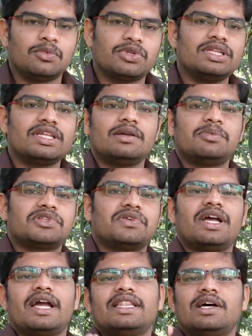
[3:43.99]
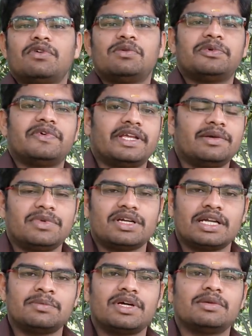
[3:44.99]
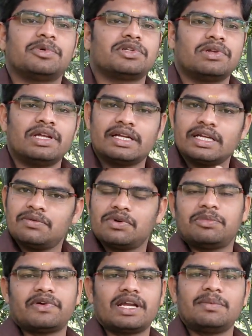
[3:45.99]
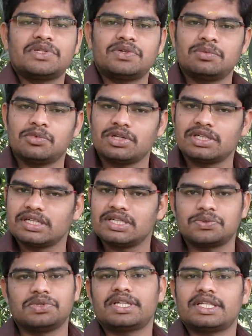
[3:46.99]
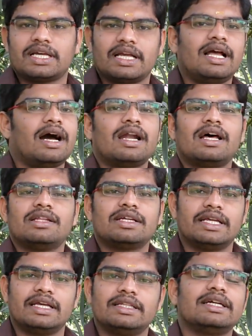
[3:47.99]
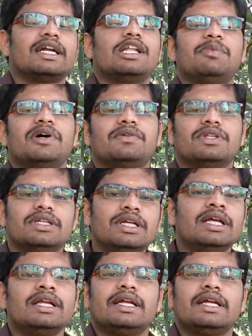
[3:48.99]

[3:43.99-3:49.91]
முதல் தாள் பொறுத்த வரைக்கும் ஐந்தாம் வகுப்பு வரையும் இரண்டாம் தாள் பொறுத்த வரைக்கும் எட்டாம் வகுப்பு வரை அப்படின்னு சொல்லிட்டு முதல் டேட்டில் சொல்லியிருந்தாங்க ஆனால் அது கிடையாது கண்டிப்பாக வந்து